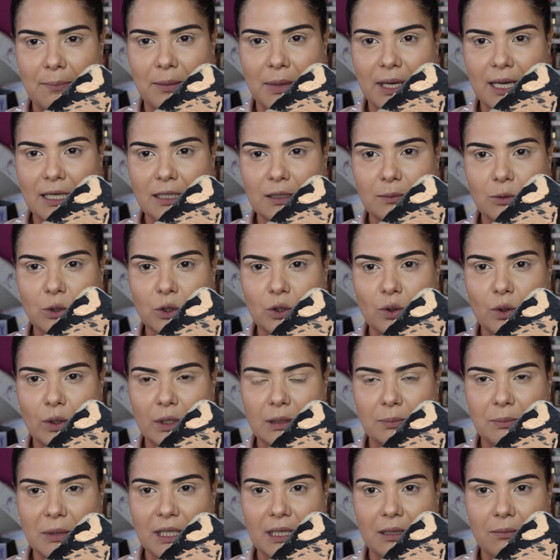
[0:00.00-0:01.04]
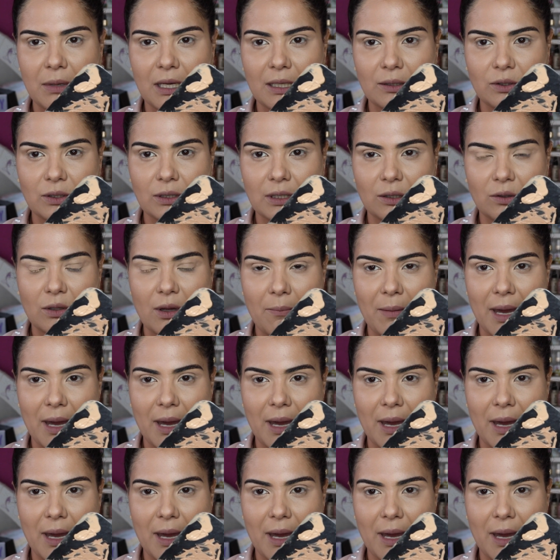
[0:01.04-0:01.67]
Mesmo os dois pigmentos sendo